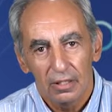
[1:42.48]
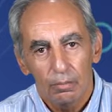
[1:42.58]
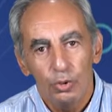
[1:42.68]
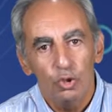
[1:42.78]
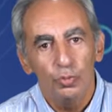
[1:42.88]

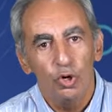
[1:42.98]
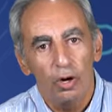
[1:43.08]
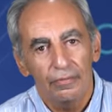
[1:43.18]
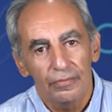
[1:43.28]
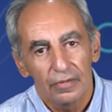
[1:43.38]
بيقوم
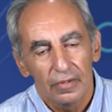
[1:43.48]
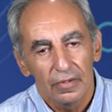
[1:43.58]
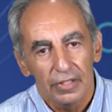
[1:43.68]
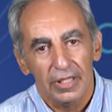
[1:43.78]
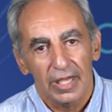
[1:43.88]
يقف
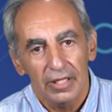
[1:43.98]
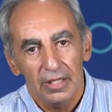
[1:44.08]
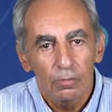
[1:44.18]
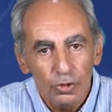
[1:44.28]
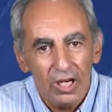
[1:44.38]
يتخانق
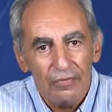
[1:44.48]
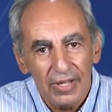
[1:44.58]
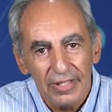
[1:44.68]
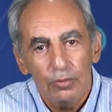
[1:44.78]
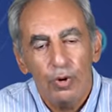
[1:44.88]
المدير
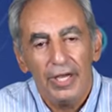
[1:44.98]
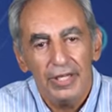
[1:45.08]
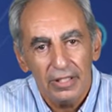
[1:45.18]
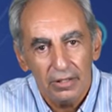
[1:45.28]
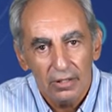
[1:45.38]
الفني
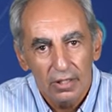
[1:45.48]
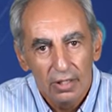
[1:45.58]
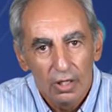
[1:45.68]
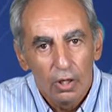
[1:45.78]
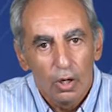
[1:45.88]
الوحيد
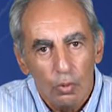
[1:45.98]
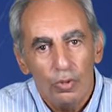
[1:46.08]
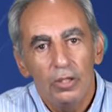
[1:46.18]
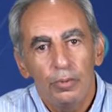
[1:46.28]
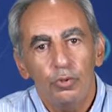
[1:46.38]

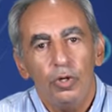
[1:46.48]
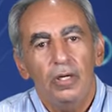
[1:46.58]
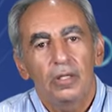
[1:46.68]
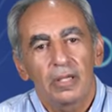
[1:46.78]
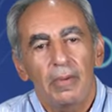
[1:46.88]
هو اللي
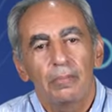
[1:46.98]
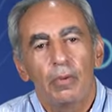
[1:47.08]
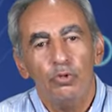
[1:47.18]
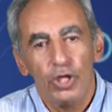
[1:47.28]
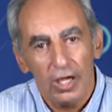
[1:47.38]
بيروح طبعا
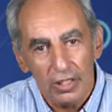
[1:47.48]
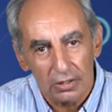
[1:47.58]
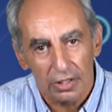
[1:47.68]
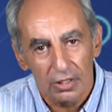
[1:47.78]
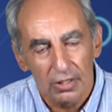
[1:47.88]
ملوش حق
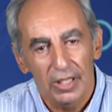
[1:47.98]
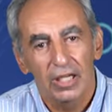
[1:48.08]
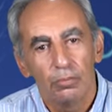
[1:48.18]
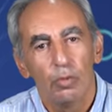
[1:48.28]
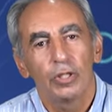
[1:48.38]
الاعتراض
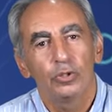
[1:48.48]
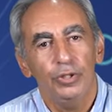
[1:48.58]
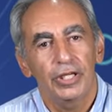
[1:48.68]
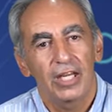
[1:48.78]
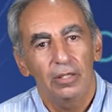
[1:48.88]
لكن ممكن
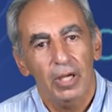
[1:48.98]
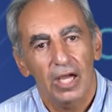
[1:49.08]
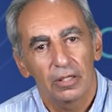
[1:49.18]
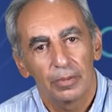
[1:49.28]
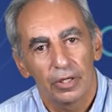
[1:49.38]
يروح يكلم
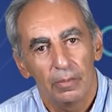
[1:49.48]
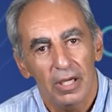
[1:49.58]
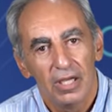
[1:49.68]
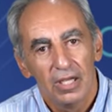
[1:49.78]
الحكم الرابع